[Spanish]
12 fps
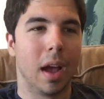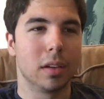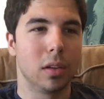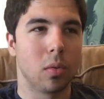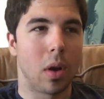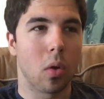ha
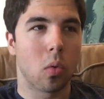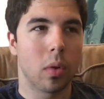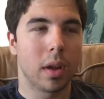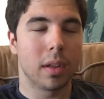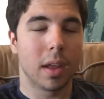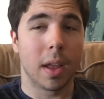sido una
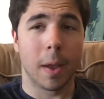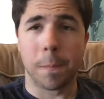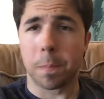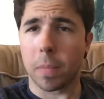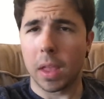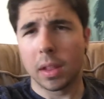locura, así que he
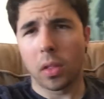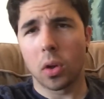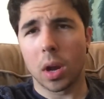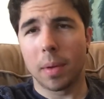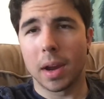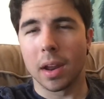intentado
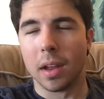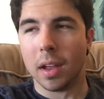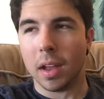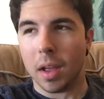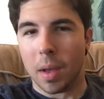grabar